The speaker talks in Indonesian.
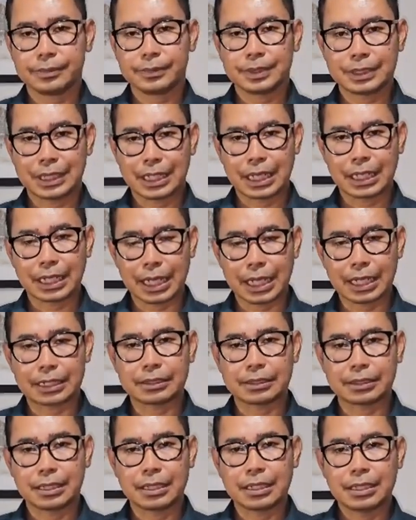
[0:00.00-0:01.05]

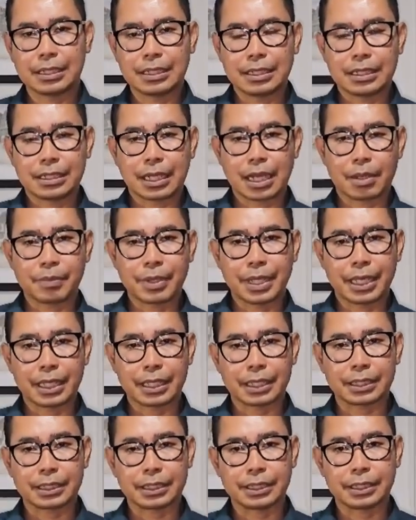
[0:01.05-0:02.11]
Sedangkan
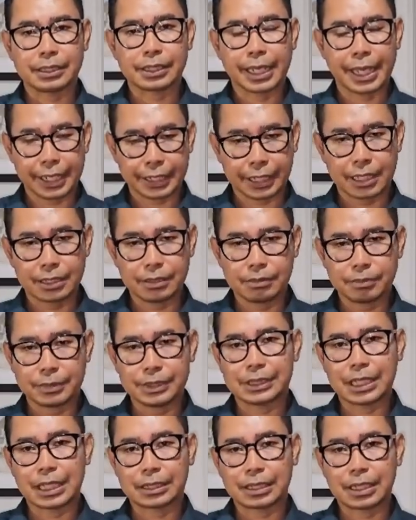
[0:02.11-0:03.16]
KBRI Teheran
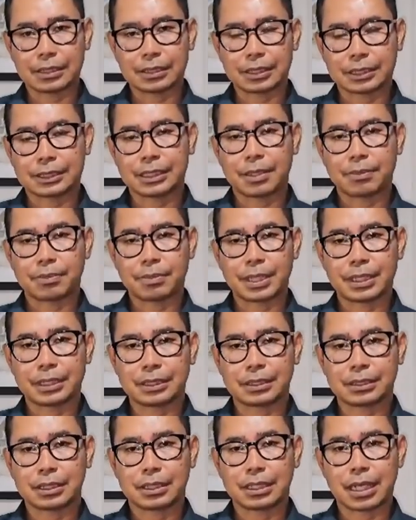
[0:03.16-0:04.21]
mencatat
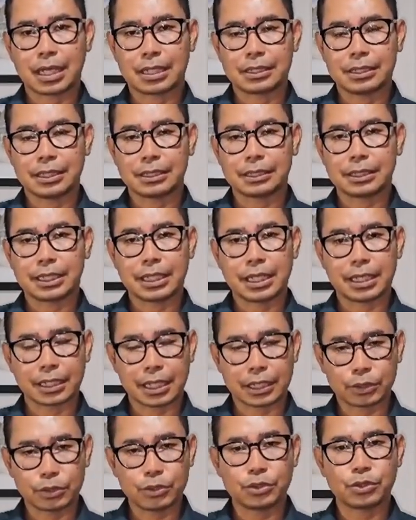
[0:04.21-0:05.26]
terdapat ada
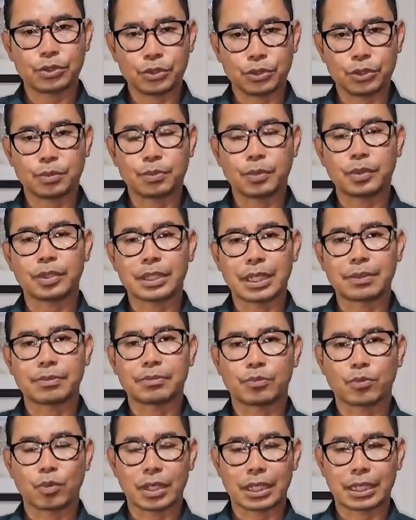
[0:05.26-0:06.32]
376
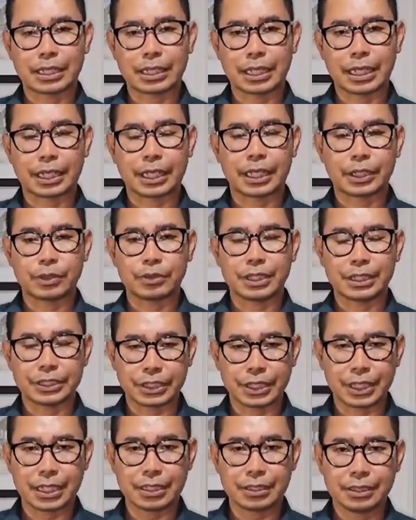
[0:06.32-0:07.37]
warga negara
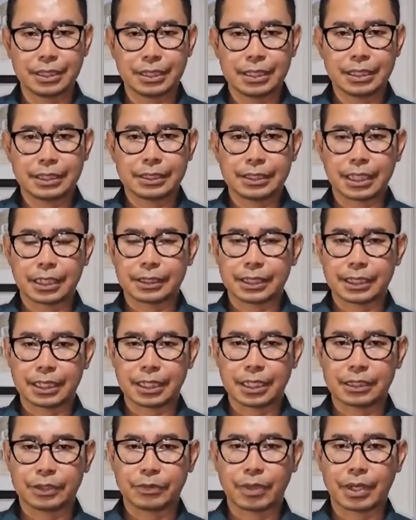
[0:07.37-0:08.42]
Indonesia yang
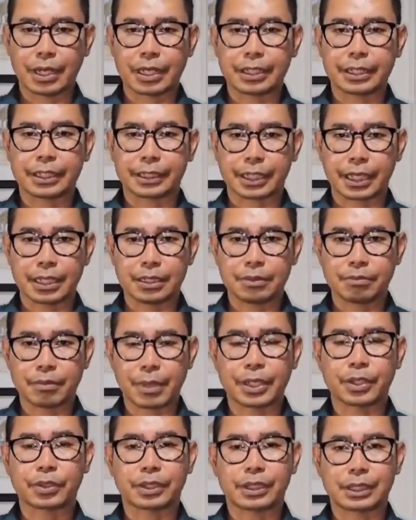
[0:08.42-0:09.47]
tinggal di wilayah Iran,
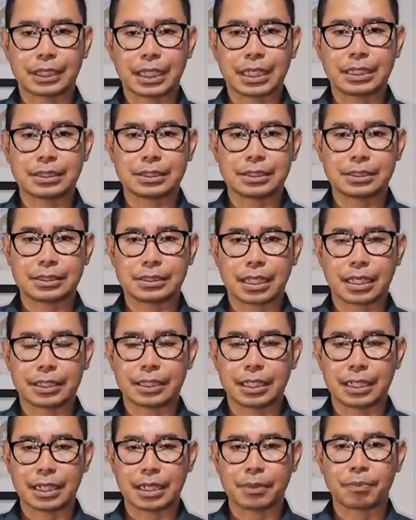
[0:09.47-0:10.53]
mayoritas
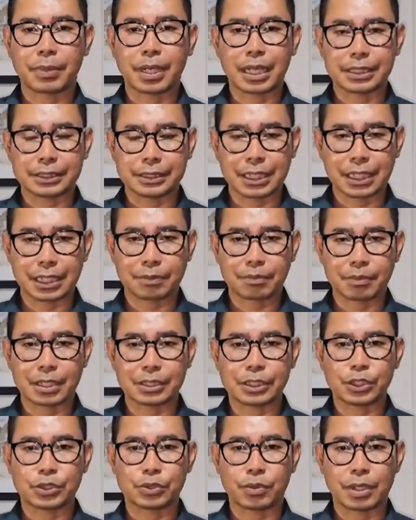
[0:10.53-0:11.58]
adalah pelajar
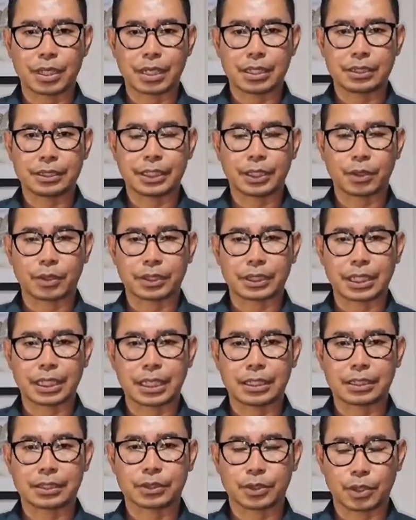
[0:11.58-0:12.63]
mahasiswa di
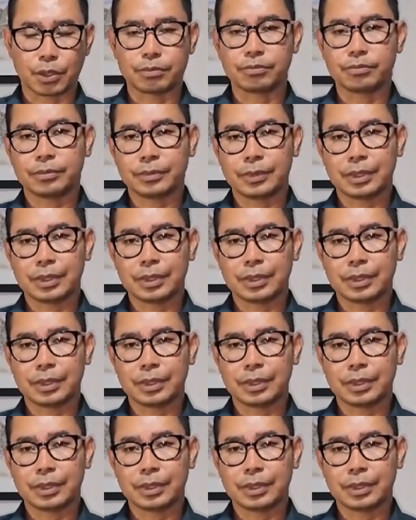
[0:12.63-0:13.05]
kota Qom.